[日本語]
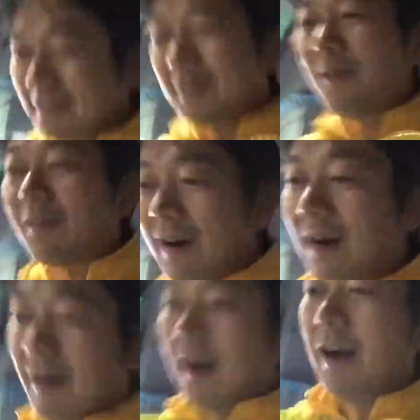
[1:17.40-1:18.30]
そっかで
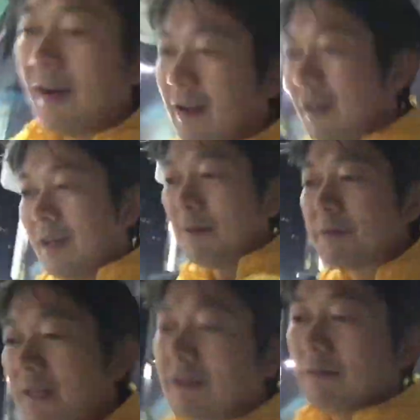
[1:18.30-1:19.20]
番組知った
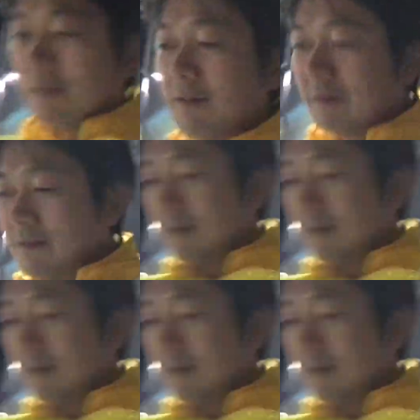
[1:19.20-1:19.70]
のは